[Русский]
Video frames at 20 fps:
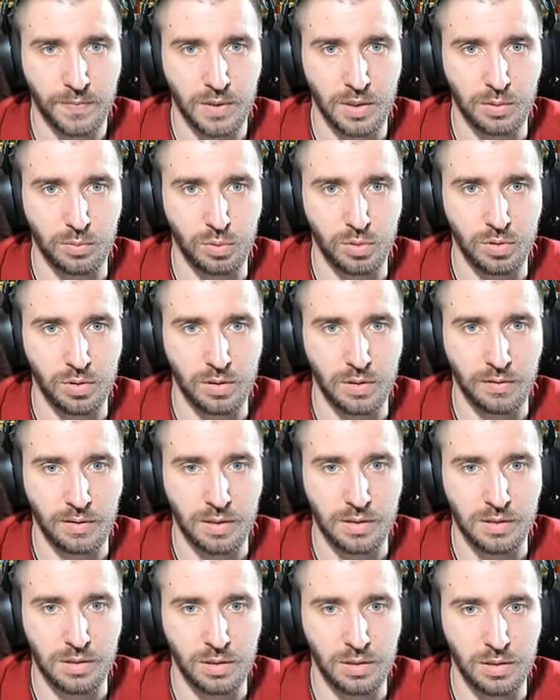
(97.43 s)
не будет
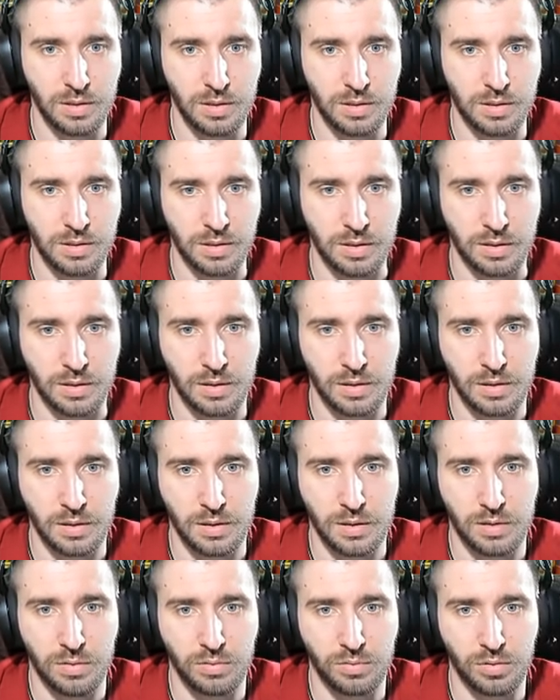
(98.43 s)
давать зарядиться.
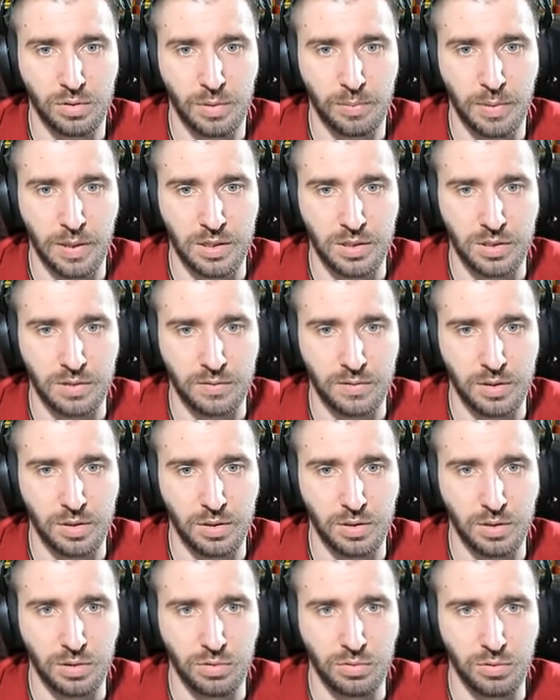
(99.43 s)
Но ну, тут опять же,
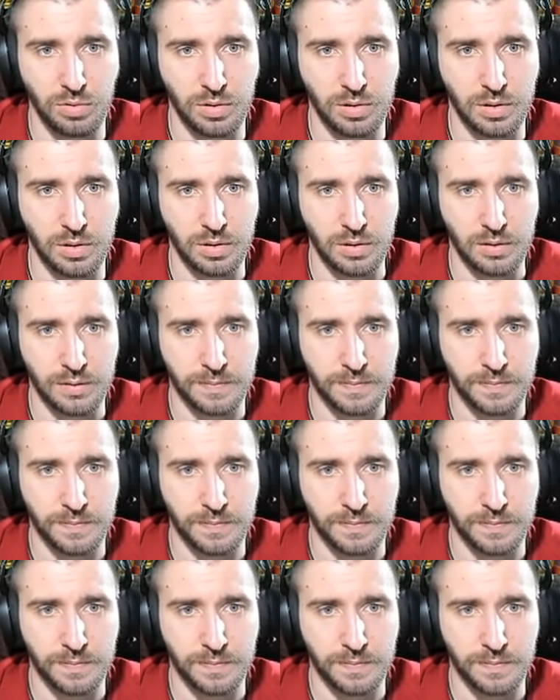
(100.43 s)
видите, юниты.